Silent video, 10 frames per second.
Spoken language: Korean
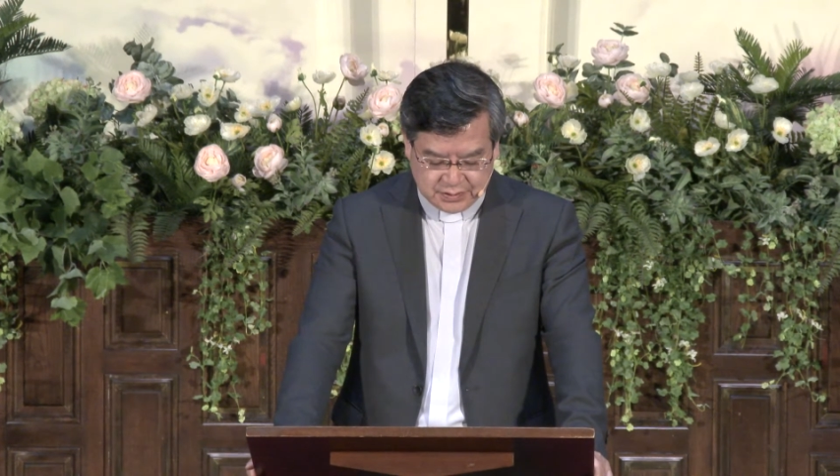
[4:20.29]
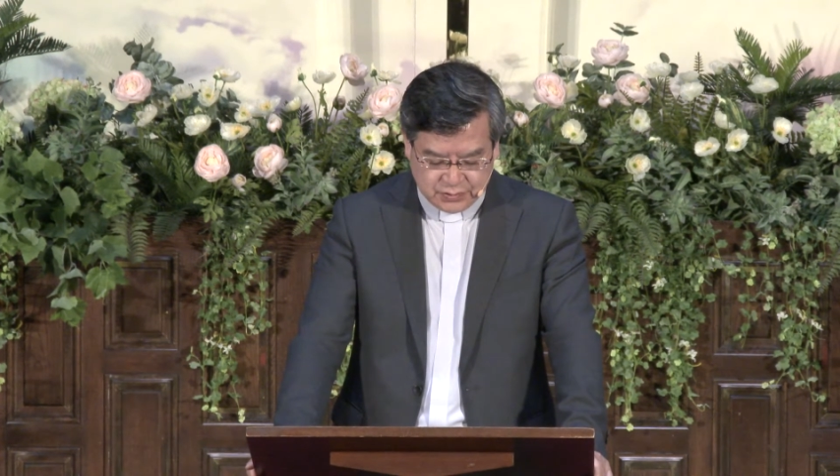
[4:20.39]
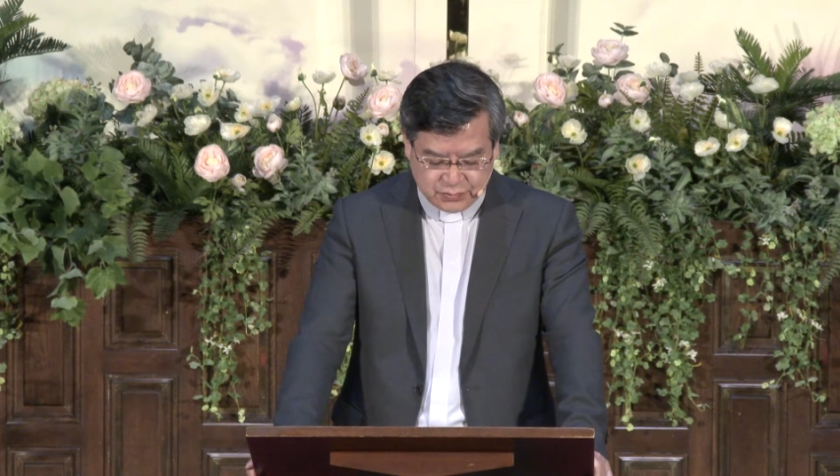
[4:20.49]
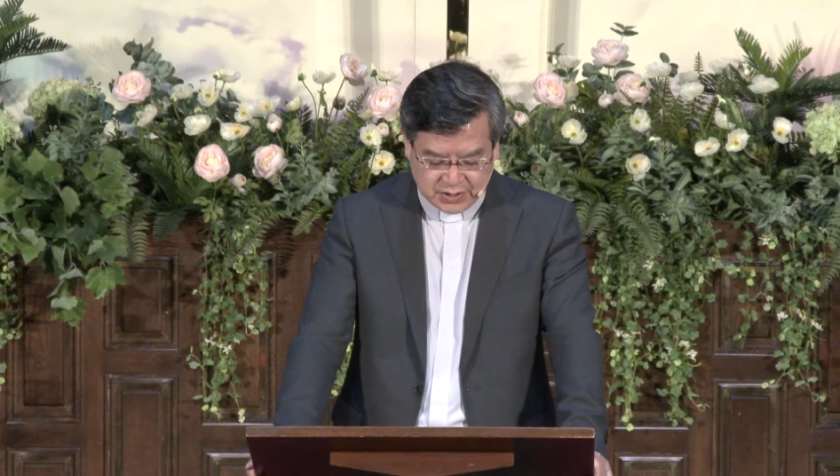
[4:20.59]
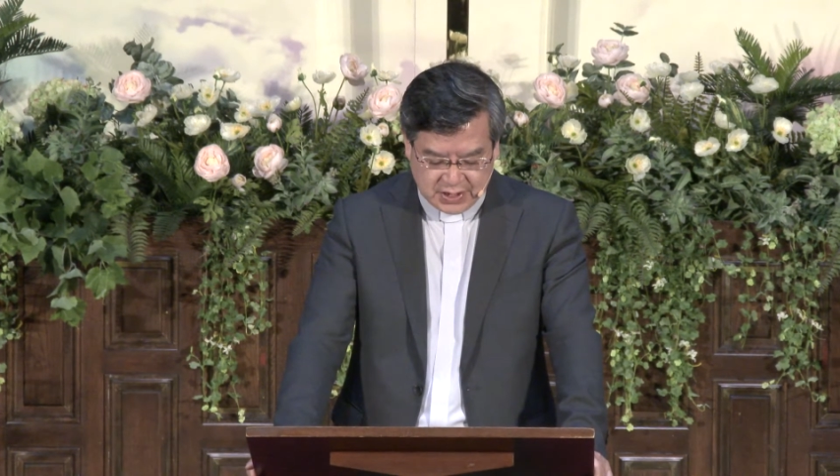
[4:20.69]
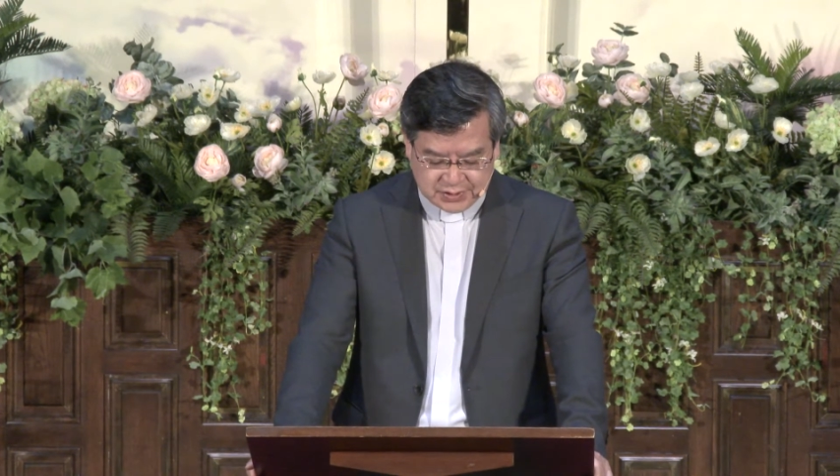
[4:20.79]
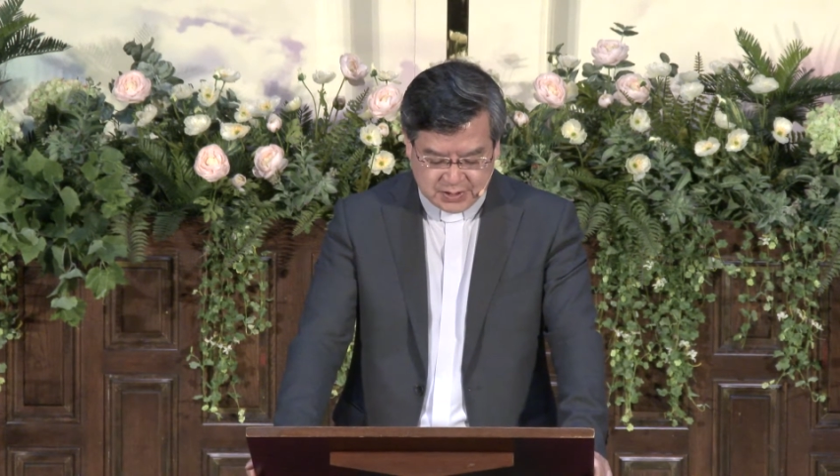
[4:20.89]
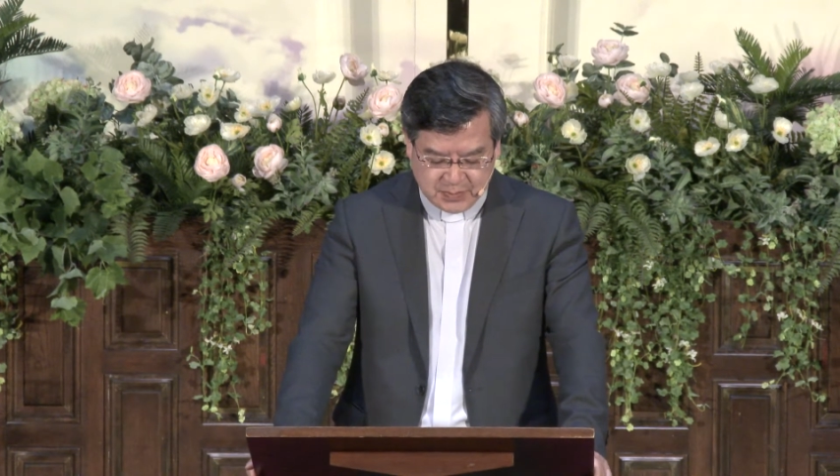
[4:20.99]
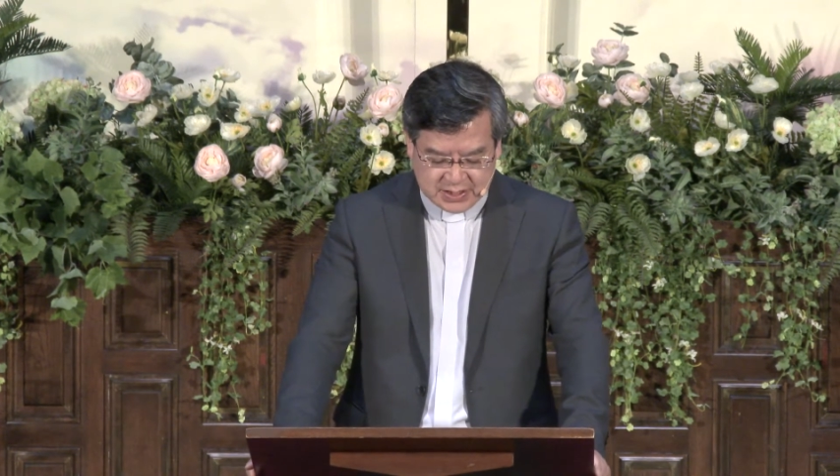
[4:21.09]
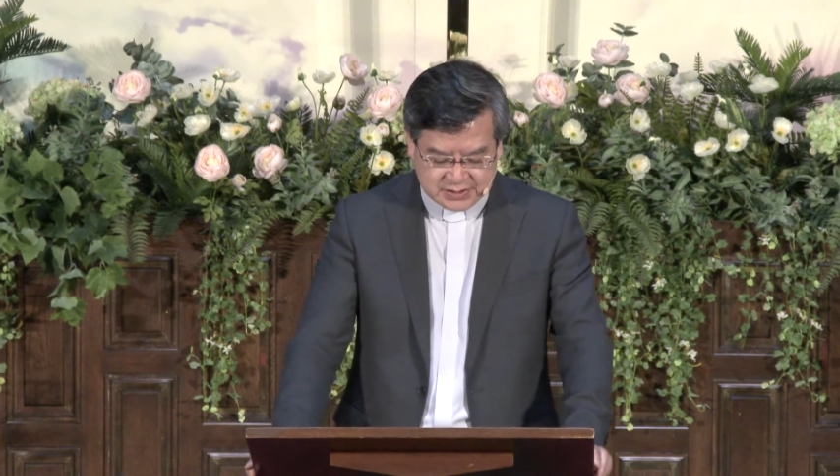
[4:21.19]
영국의
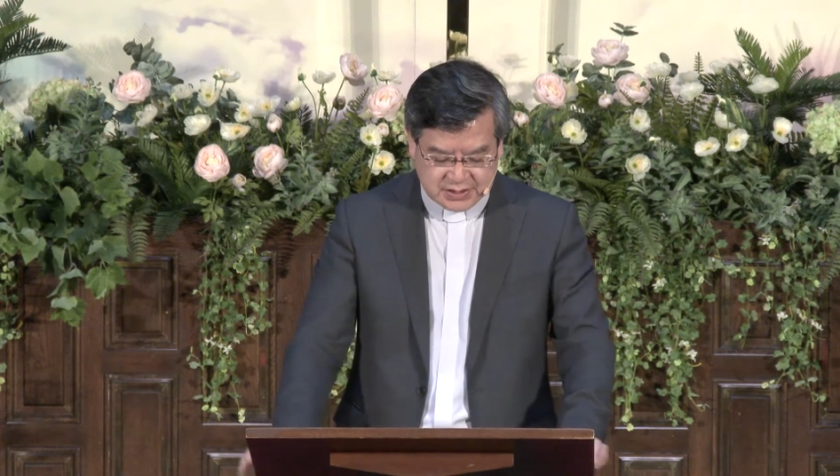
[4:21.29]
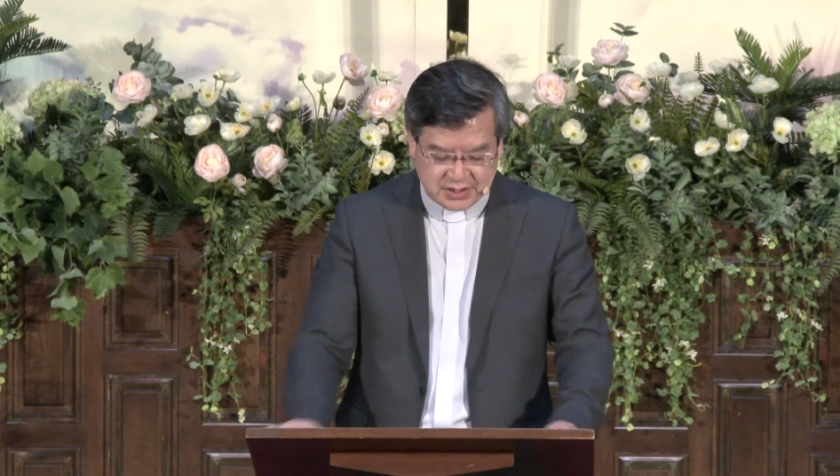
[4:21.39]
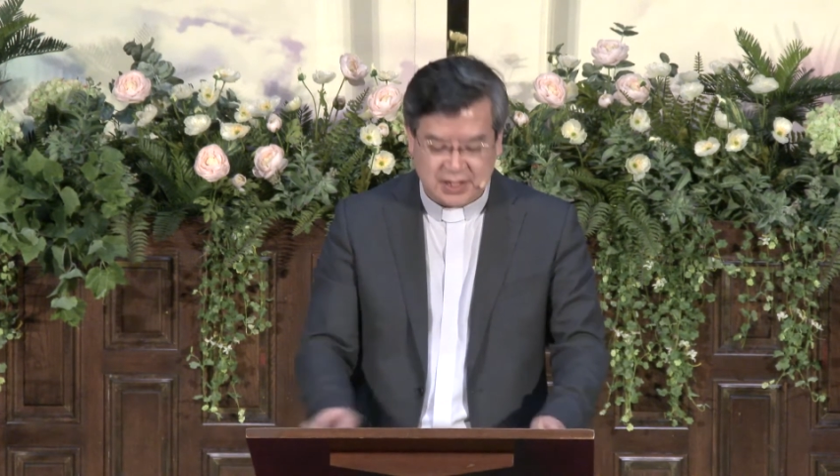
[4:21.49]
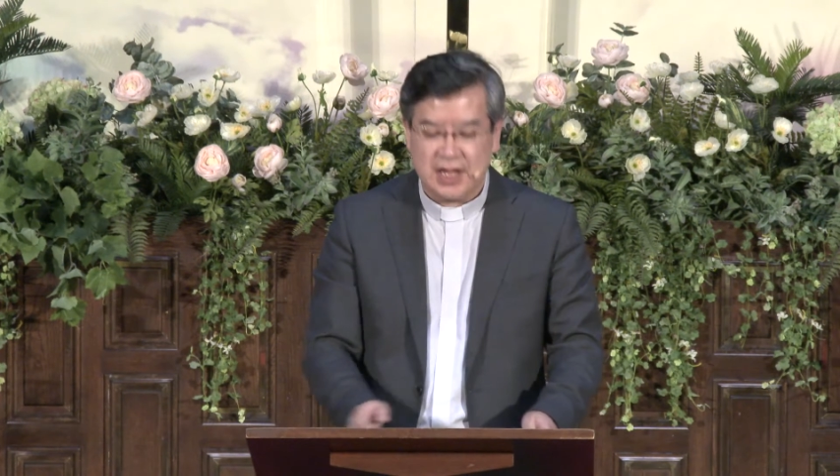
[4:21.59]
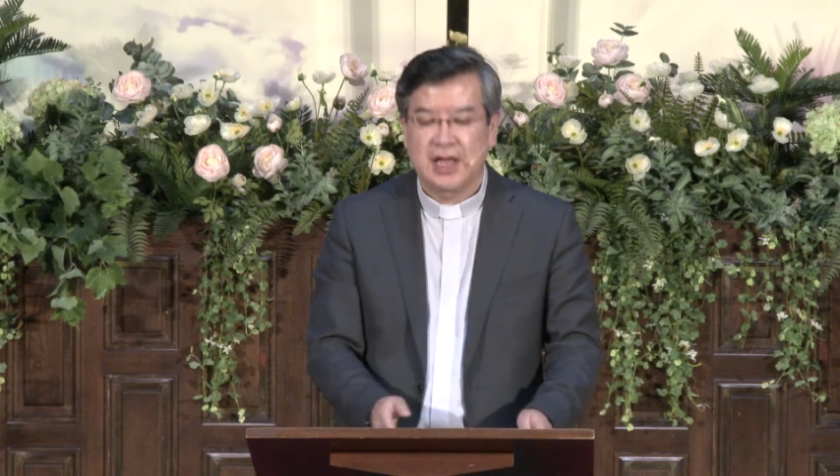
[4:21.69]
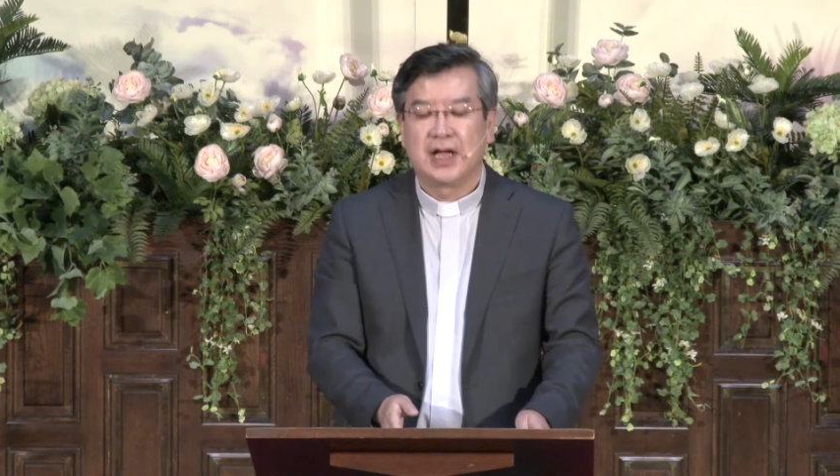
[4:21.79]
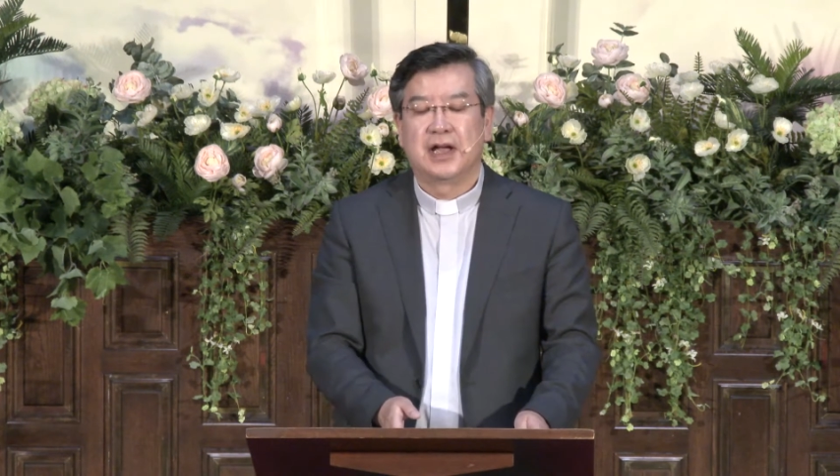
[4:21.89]
헨리 8세의